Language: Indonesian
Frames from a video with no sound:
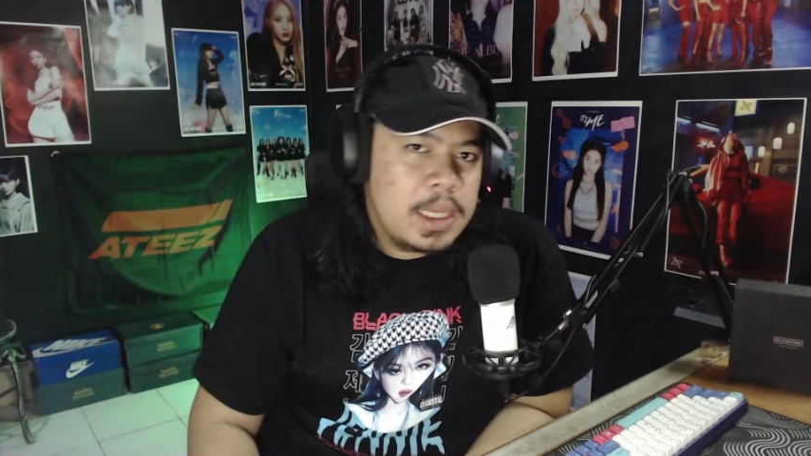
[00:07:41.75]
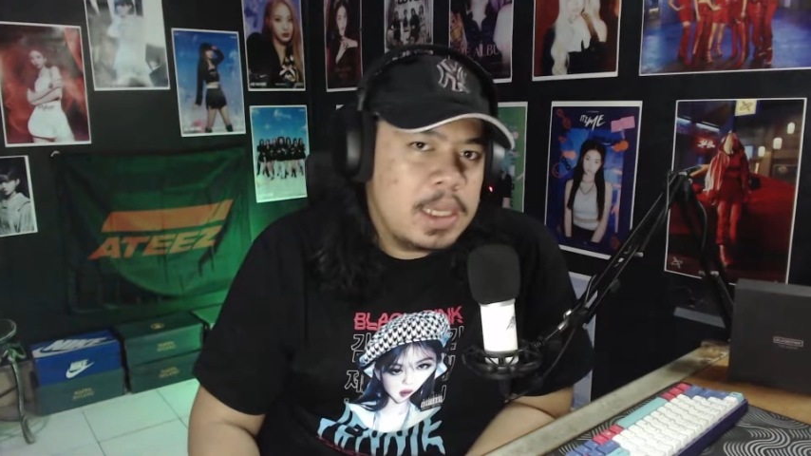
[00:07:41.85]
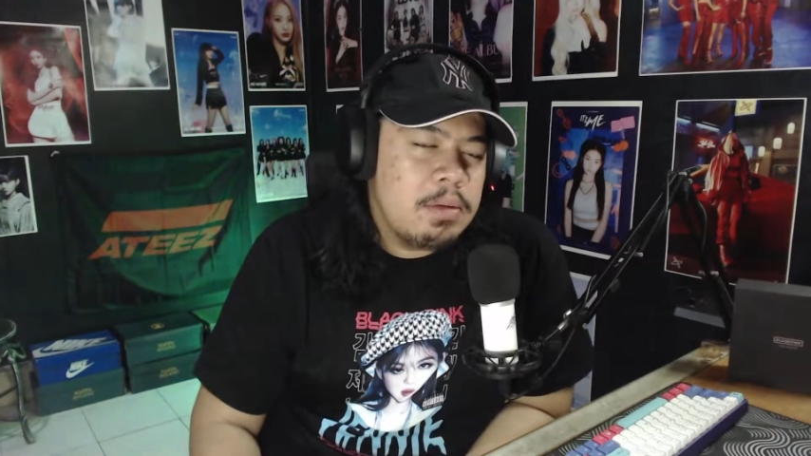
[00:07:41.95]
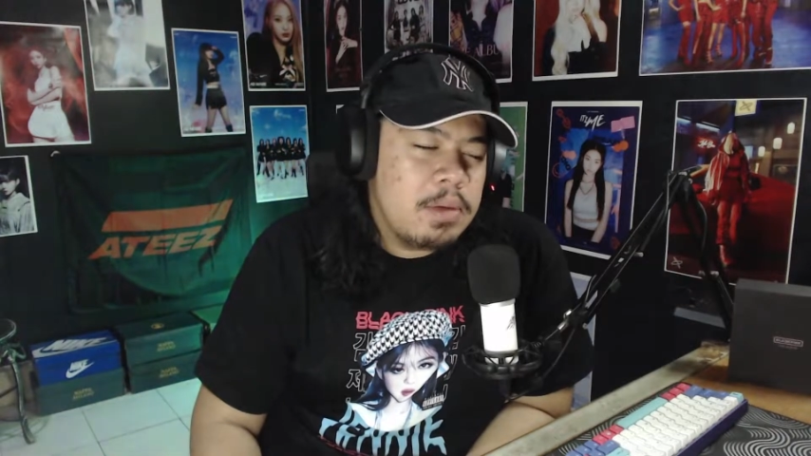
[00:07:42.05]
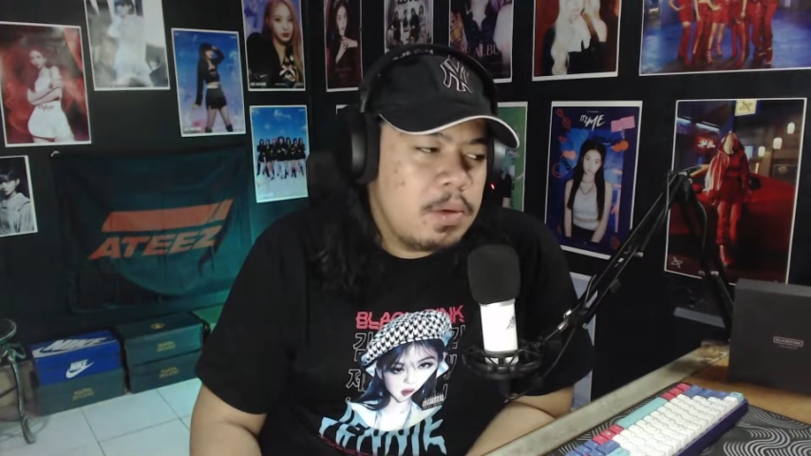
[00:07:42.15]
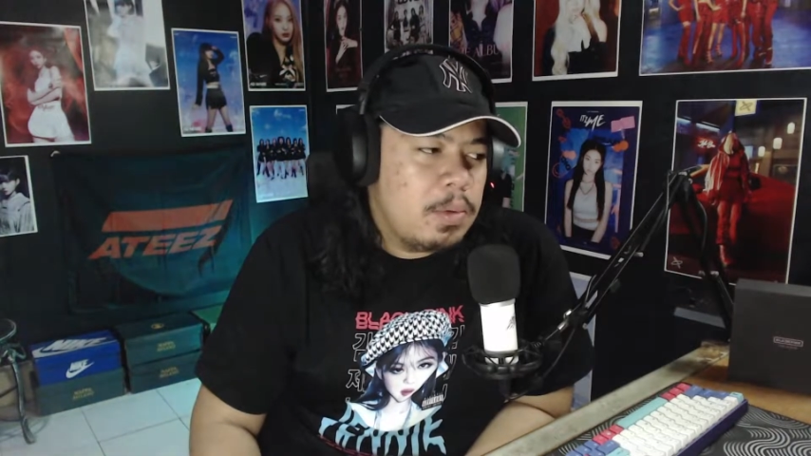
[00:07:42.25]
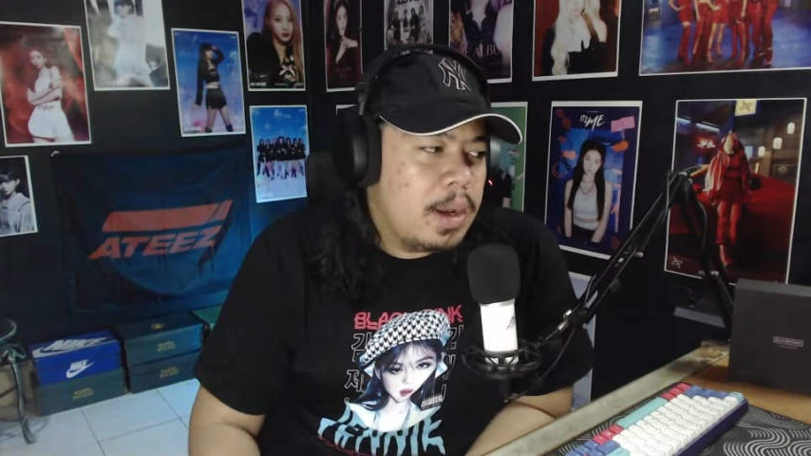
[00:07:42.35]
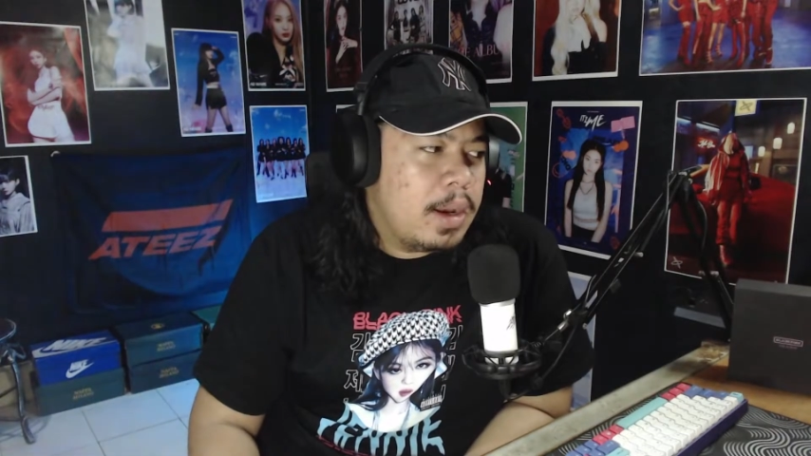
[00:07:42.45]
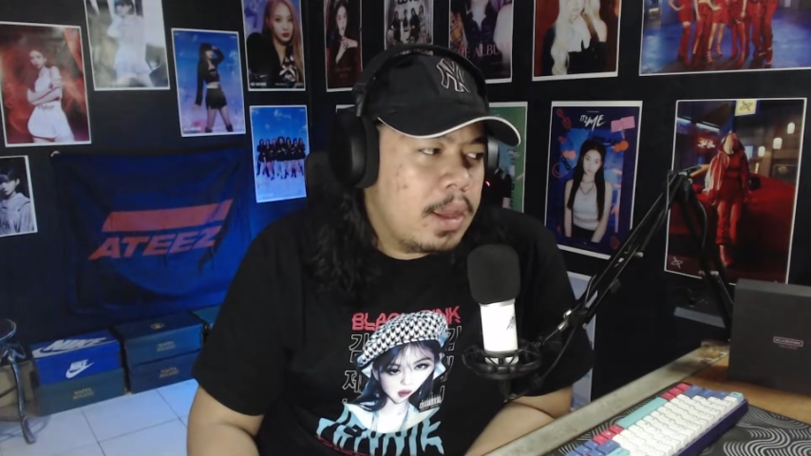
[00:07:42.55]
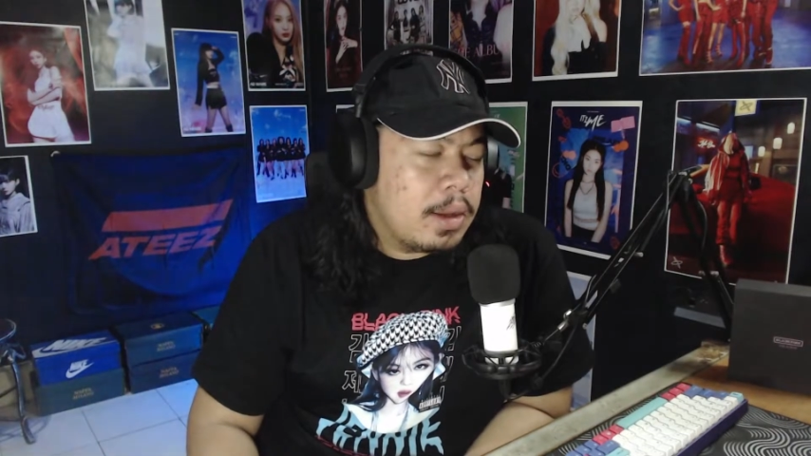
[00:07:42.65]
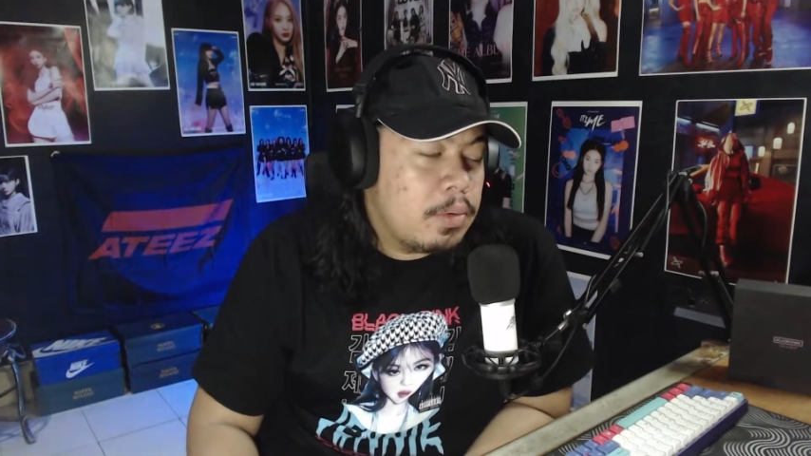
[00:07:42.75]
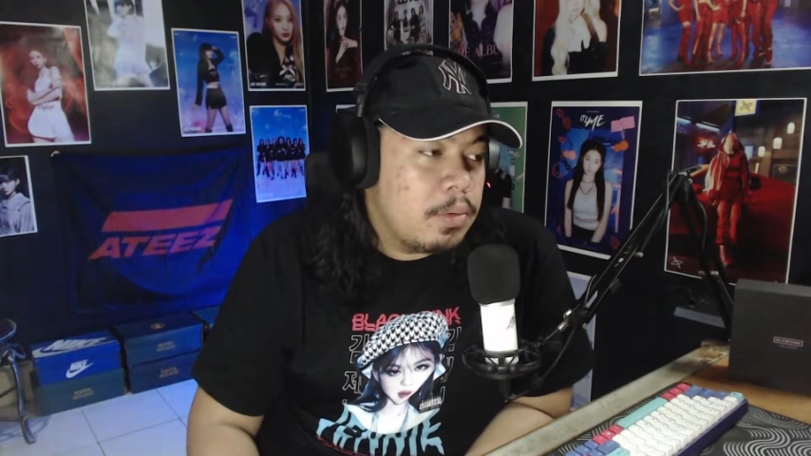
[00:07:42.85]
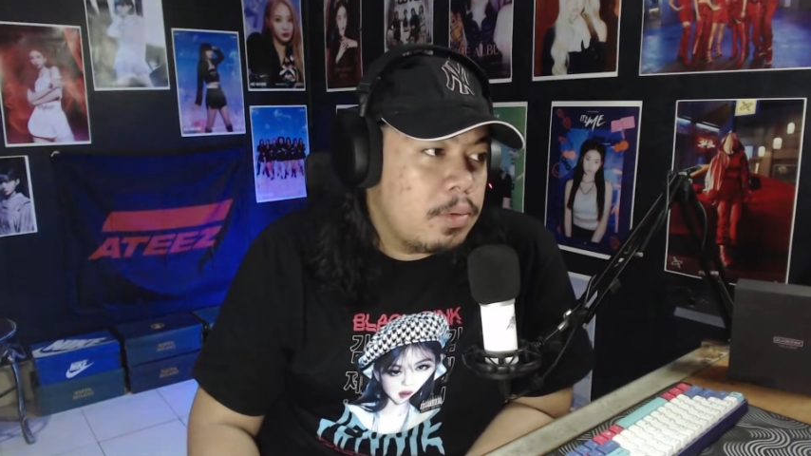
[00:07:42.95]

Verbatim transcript: gitu ya dua lagu